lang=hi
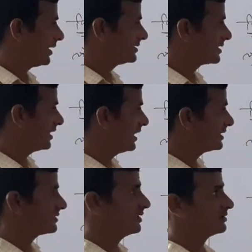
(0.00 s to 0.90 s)
आज का ये
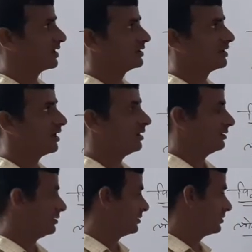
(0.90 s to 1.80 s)
लेसन इतना ही था
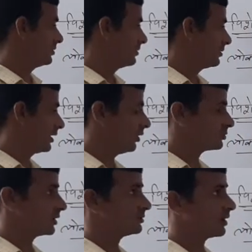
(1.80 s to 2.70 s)
कि
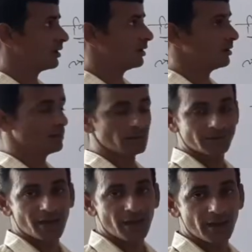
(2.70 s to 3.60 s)
लोकतंत्र
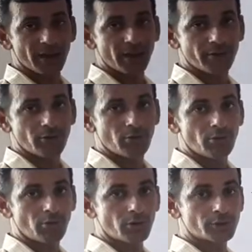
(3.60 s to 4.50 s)
क्या है
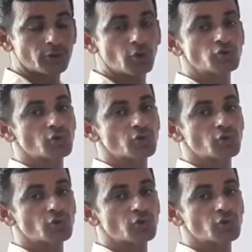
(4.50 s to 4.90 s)
और क्यों